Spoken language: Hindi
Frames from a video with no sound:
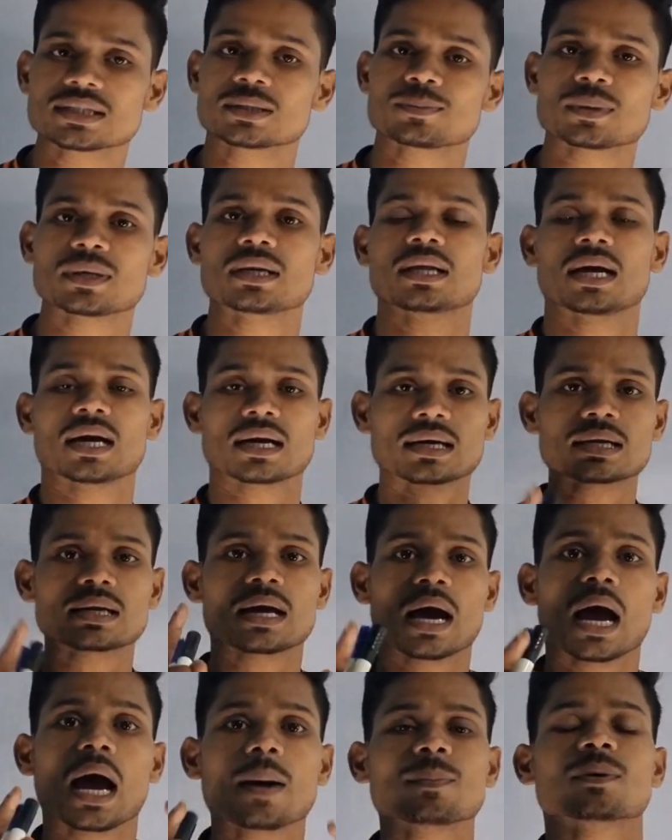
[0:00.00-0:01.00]
पहले अगर
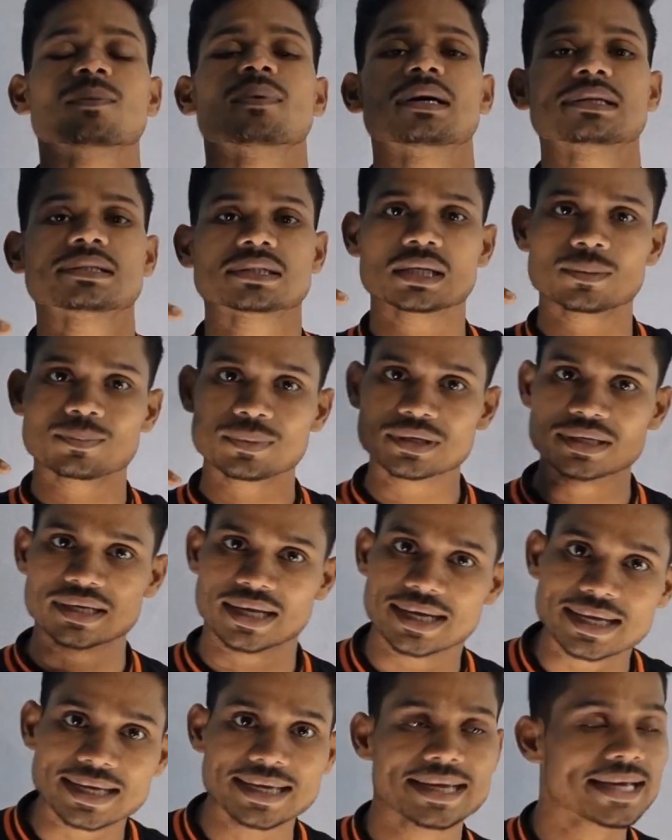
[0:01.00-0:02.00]
आप हमारे चैनल पर
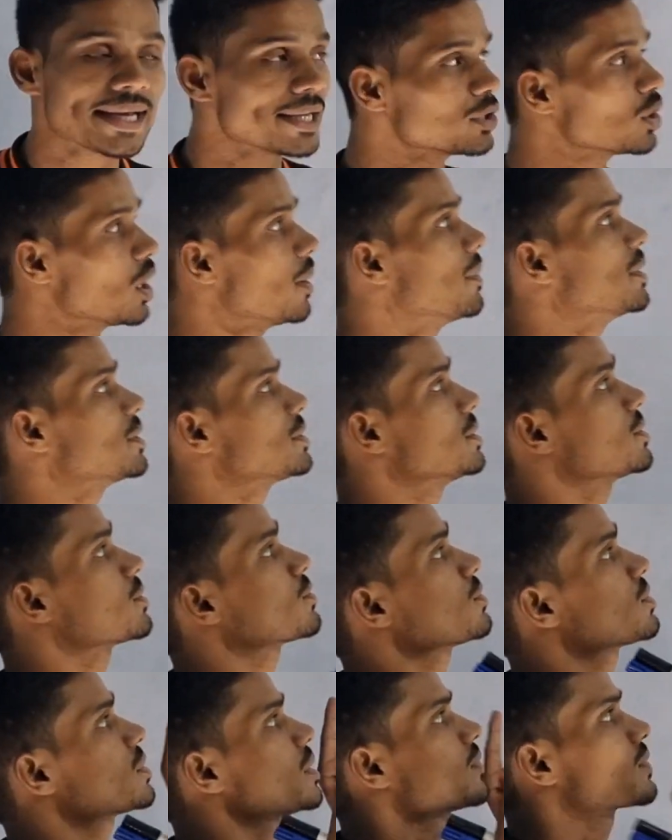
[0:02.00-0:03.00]
नए हैं तो हमारे चैनल
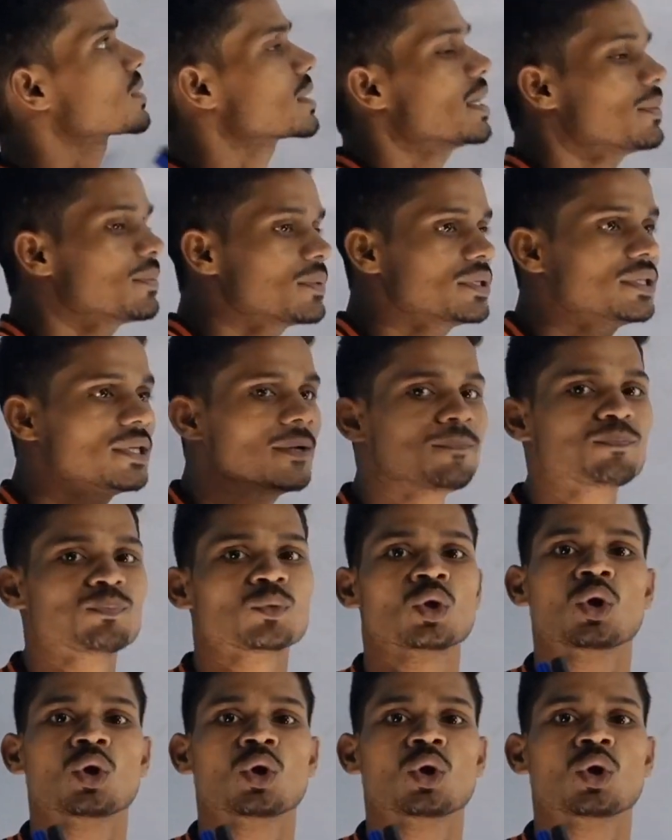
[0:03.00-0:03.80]
को सब्सक्राइब कीजिए